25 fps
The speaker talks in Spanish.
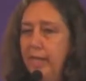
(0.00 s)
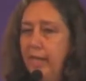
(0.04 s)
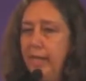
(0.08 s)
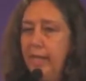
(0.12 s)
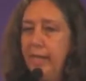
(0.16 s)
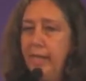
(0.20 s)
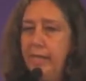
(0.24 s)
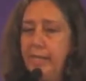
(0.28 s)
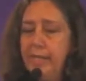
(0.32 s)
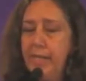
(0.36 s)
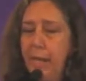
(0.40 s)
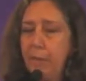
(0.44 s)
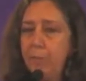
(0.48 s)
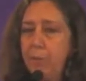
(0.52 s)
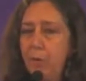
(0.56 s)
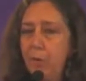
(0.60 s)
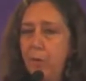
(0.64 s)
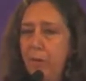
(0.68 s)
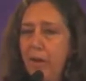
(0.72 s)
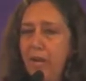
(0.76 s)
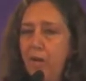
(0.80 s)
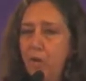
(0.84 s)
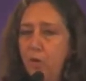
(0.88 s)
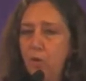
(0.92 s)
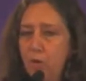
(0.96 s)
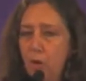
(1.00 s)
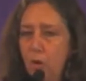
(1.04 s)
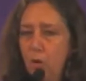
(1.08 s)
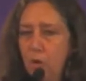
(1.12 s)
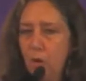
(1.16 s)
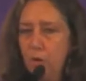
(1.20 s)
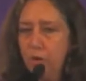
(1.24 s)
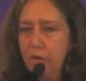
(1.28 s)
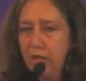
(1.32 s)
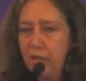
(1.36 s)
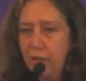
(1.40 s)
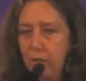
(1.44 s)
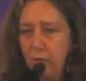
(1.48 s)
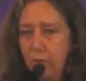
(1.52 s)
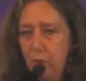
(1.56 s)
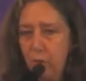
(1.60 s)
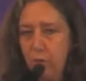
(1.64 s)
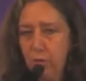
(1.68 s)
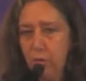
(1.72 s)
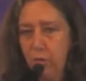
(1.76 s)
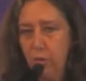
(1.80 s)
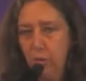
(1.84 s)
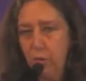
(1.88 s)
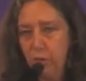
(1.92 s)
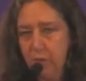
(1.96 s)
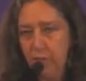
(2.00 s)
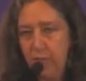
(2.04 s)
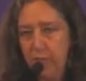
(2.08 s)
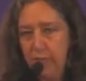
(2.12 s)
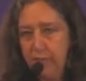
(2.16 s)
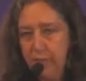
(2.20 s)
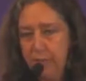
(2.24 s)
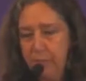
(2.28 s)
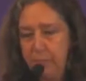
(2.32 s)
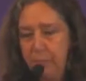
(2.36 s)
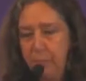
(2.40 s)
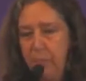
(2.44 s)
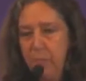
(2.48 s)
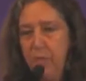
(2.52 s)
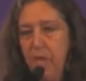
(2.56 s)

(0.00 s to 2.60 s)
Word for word: Y se aprobaron otras dos cosas.